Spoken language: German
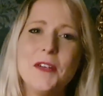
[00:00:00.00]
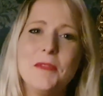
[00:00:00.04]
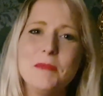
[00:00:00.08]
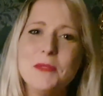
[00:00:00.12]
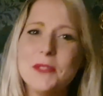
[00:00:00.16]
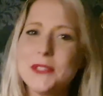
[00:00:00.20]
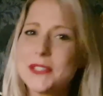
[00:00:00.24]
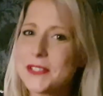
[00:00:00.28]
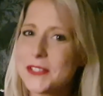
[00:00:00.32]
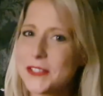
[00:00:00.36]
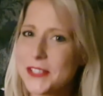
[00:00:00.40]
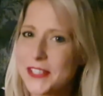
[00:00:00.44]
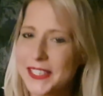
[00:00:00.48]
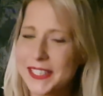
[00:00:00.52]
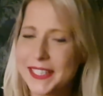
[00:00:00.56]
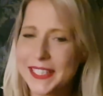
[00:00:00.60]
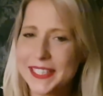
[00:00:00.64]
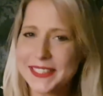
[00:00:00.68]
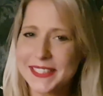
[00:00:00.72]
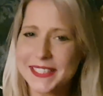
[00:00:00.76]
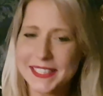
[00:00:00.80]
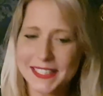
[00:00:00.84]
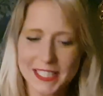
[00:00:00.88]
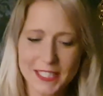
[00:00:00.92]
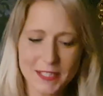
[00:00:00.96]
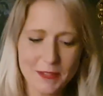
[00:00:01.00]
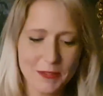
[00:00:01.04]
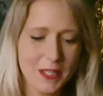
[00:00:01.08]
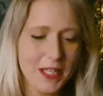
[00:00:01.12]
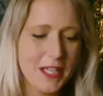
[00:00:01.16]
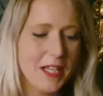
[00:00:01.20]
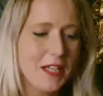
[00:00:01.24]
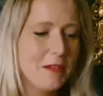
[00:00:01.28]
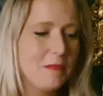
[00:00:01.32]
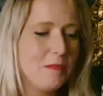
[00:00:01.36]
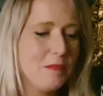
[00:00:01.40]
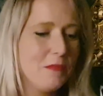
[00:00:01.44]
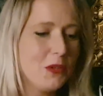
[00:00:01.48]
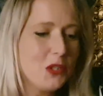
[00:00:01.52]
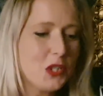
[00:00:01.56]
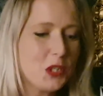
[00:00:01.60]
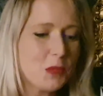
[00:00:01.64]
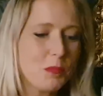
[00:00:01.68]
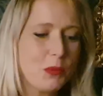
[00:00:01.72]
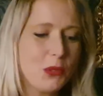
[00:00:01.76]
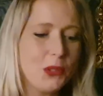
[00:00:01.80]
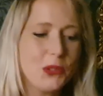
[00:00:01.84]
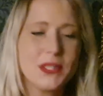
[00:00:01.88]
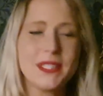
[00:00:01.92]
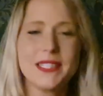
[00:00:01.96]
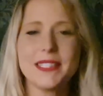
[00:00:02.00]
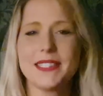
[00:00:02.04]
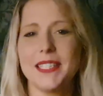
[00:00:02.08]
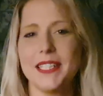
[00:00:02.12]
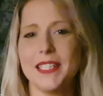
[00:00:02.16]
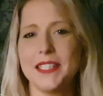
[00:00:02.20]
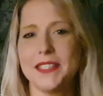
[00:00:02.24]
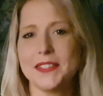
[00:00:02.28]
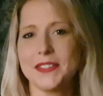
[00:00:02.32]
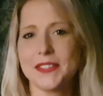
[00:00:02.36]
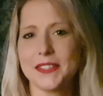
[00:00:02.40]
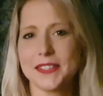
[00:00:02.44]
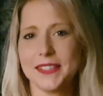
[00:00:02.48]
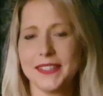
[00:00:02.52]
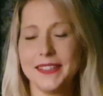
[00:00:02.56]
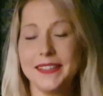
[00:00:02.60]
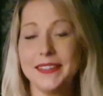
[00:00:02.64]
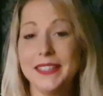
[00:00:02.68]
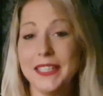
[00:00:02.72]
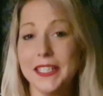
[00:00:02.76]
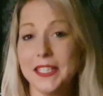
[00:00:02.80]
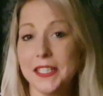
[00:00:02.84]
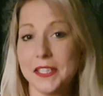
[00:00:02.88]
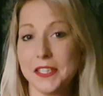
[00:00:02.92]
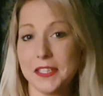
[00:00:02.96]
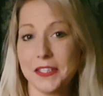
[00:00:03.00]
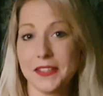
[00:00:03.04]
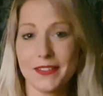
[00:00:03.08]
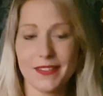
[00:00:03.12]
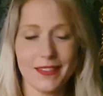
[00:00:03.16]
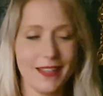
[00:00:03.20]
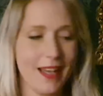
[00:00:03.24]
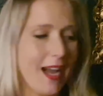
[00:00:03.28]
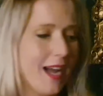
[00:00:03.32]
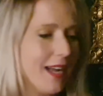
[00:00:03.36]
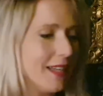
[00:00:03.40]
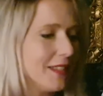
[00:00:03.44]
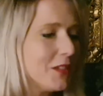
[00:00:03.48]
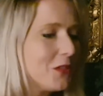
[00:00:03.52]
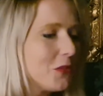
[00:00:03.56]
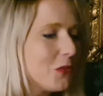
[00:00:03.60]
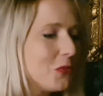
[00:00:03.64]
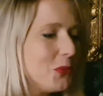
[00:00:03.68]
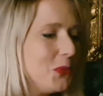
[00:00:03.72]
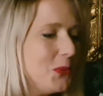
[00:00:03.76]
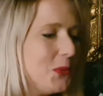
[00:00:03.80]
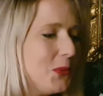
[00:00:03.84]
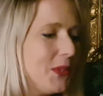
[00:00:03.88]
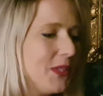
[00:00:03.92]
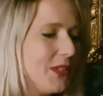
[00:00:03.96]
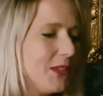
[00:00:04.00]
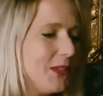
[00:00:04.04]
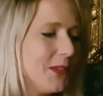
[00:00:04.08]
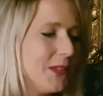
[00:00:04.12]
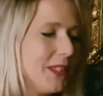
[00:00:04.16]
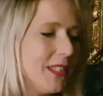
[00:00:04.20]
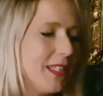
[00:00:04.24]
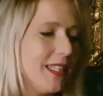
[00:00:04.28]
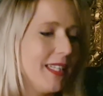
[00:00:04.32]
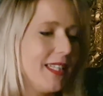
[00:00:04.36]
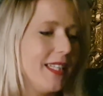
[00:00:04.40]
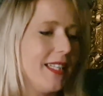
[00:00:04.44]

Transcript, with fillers: Ihr müsst euch jetzt den Mischprozess nicht antun.